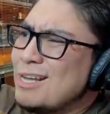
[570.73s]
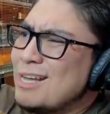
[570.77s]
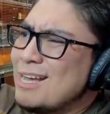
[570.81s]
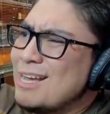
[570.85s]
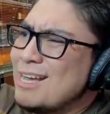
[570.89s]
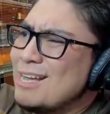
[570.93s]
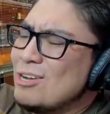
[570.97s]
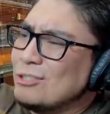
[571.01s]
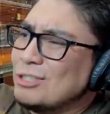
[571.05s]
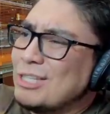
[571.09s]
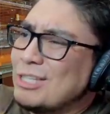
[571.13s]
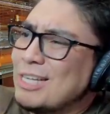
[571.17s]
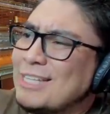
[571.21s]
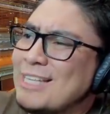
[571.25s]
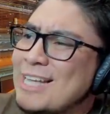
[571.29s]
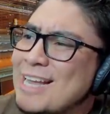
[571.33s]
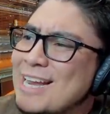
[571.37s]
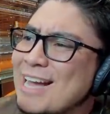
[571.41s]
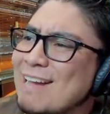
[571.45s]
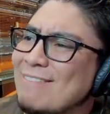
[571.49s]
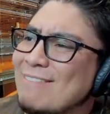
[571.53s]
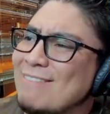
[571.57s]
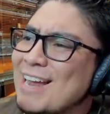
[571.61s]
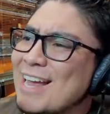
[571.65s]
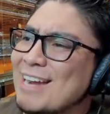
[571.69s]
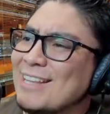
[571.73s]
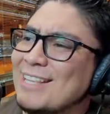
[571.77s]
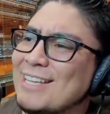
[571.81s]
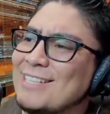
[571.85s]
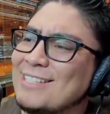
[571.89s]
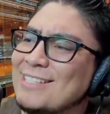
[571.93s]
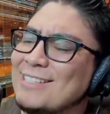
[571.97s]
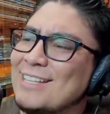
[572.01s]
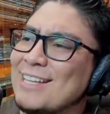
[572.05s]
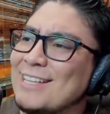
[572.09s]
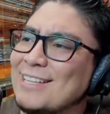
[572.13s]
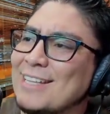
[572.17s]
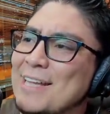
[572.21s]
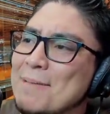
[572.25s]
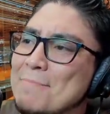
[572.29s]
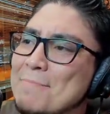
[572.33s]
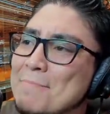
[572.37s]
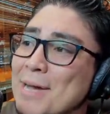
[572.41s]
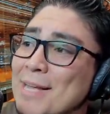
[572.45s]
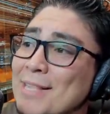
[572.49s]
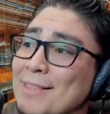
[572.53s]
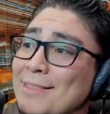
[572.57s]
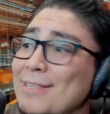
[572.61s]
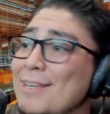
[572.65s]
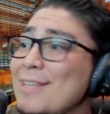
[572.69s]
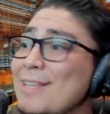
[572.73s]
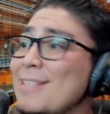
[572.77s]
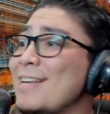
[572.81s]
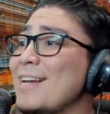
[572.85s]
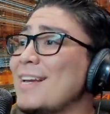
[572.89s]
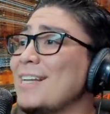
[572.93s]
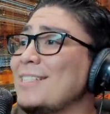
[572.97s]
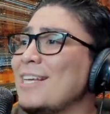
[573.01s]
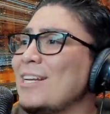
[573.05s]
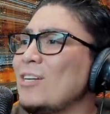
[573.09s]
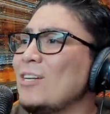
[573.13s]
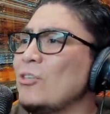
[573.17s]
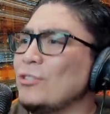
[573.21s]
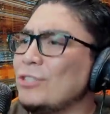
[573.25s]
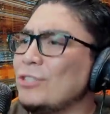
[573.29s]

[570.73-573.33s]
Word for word: los que tienen que hablar de este tema tienen que ser los